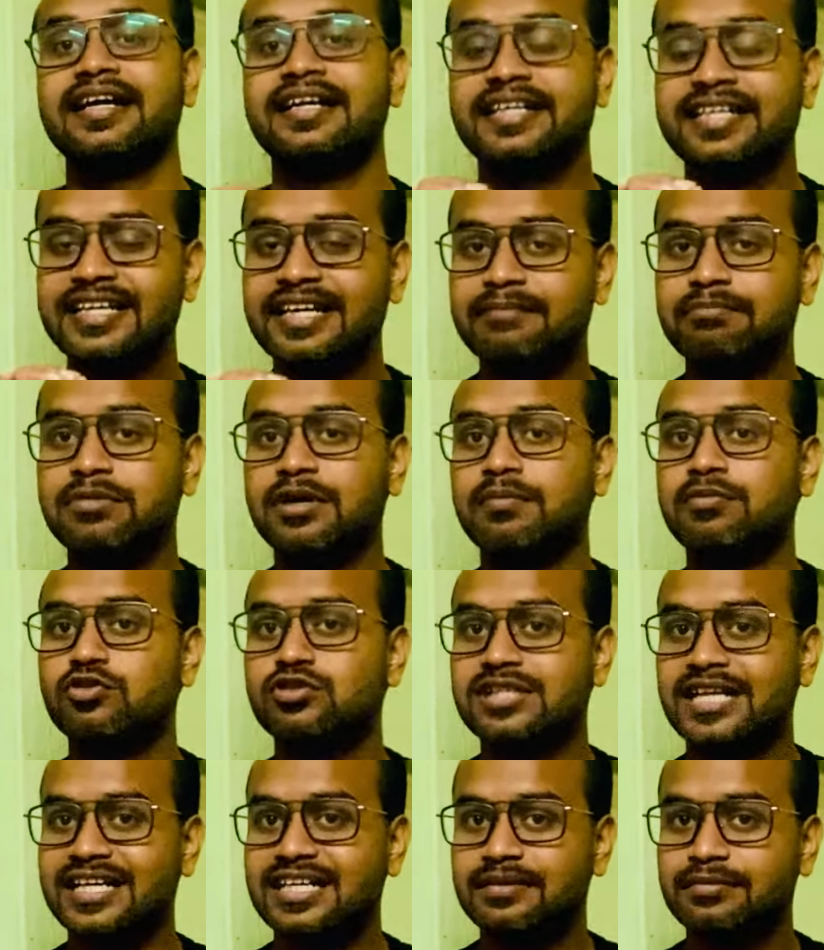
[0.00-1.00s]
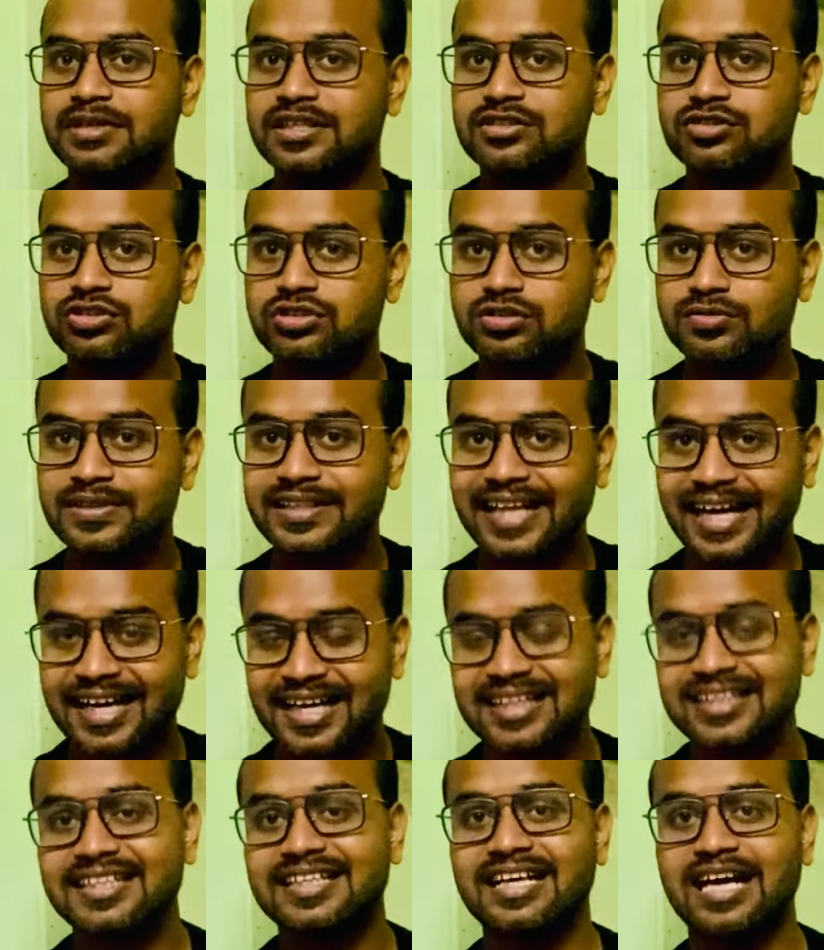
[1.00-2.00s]
টিএফডব্লিউ সার্টিফিকেট যদি তুমি
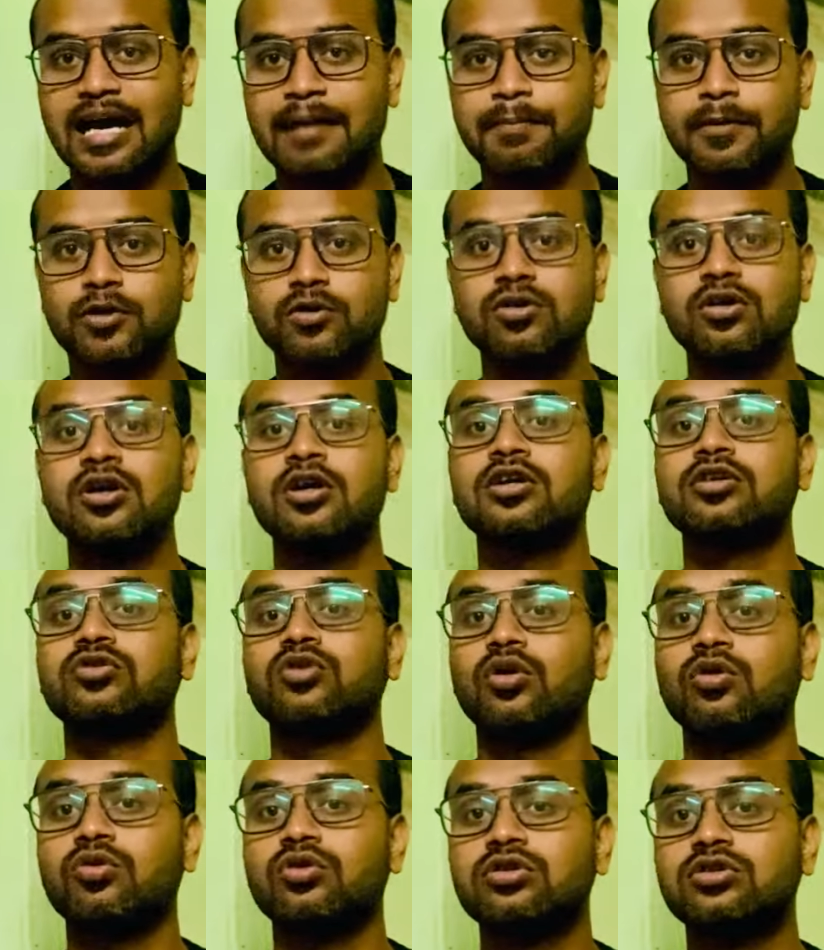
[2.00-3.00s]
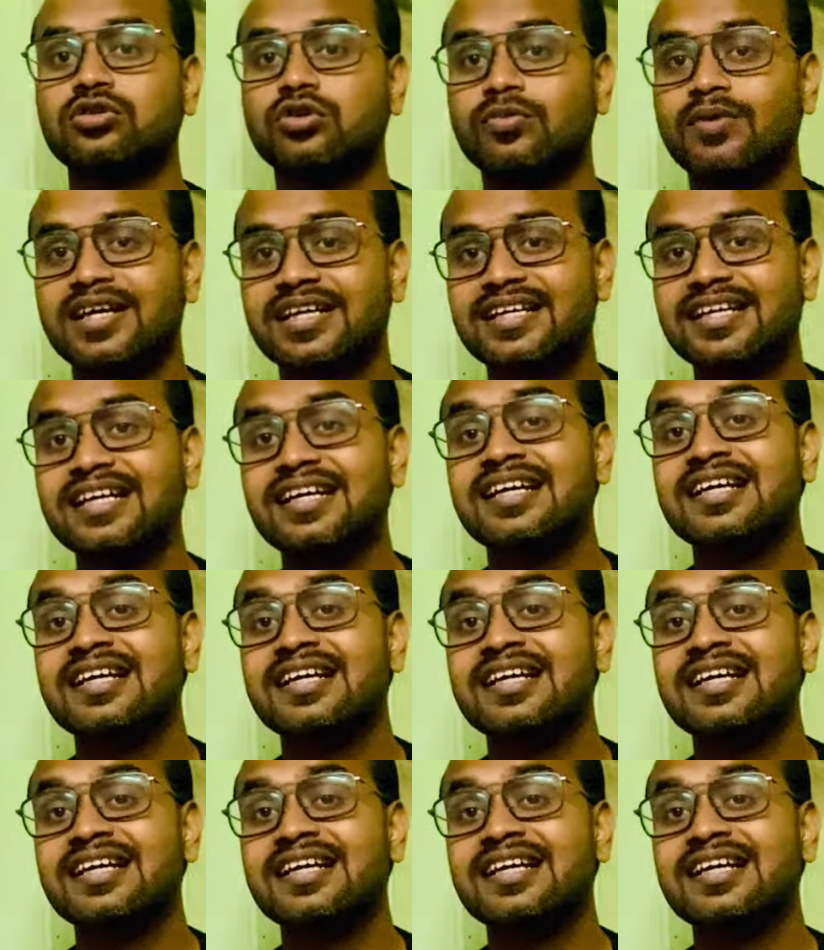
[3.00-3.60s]
দেখাতে না পারো তখন তোমাকে